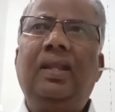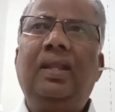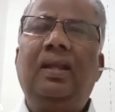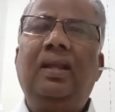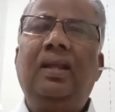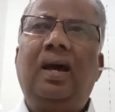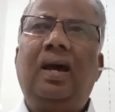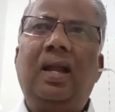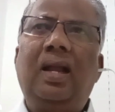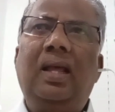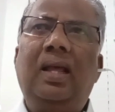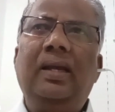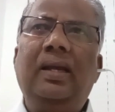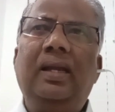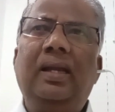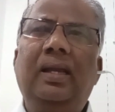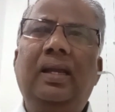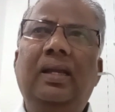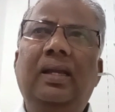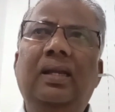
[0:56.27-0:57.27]
అలాగే
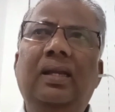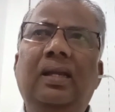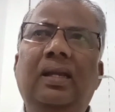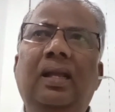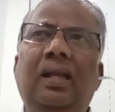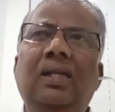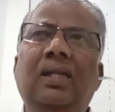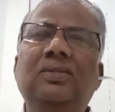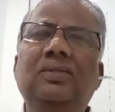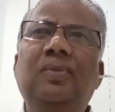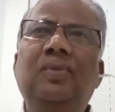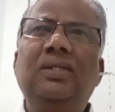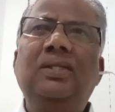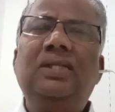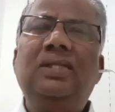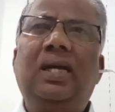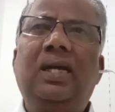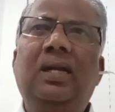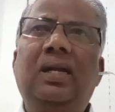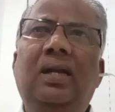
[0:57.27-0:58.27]

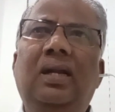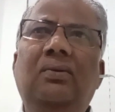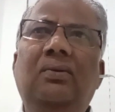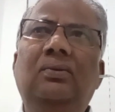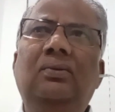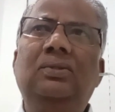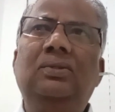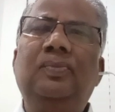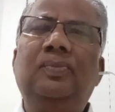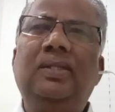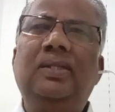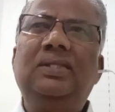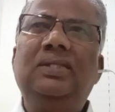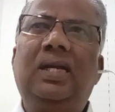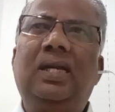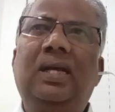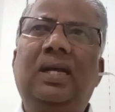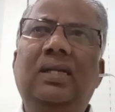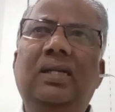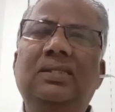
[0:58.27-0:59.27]
శ్మశానాలు
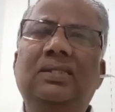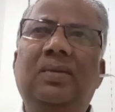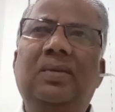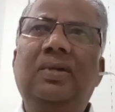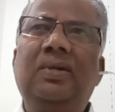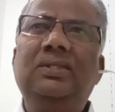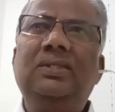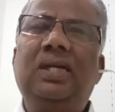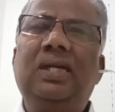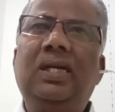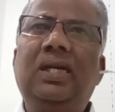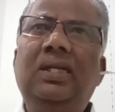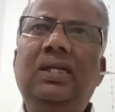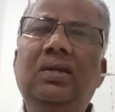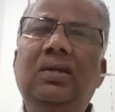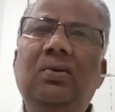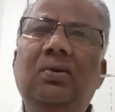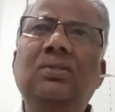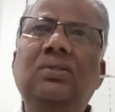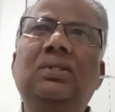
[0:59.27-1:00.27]
శ్మశానాల సమస్య
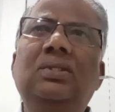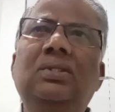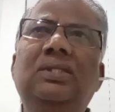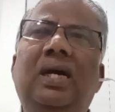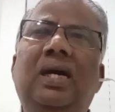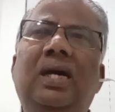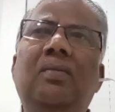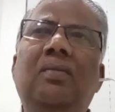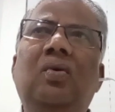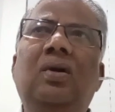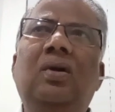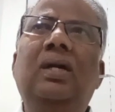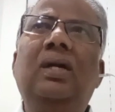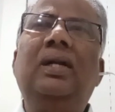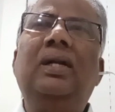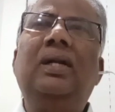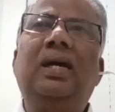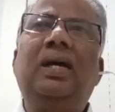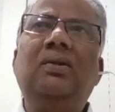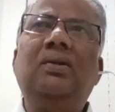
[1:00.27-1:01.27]
ఈరోజు జగన్మోహన్ రెడ్డి
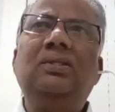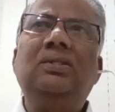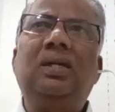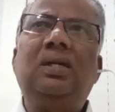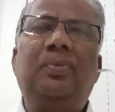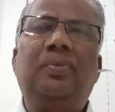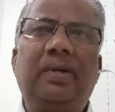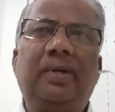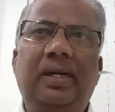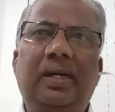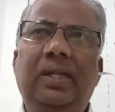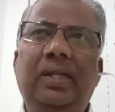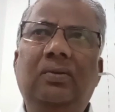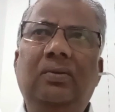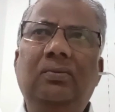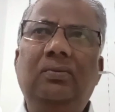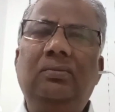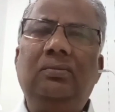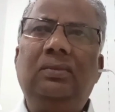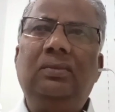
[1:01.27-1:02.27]
గారు వచ్చినప్పుడు లేదు
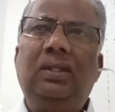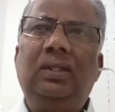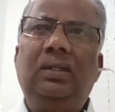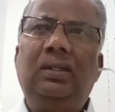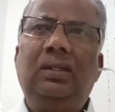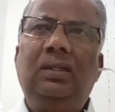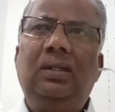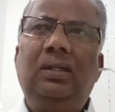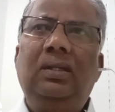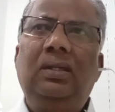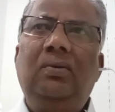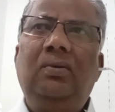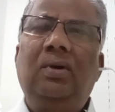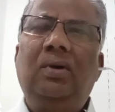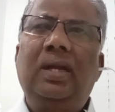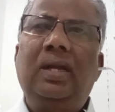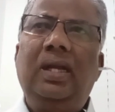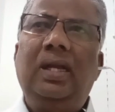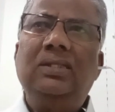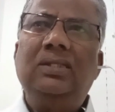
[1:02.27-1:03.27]

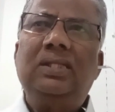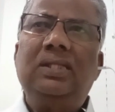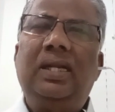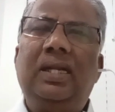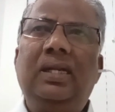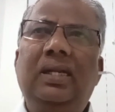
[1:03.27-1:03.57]
ఒకేసారి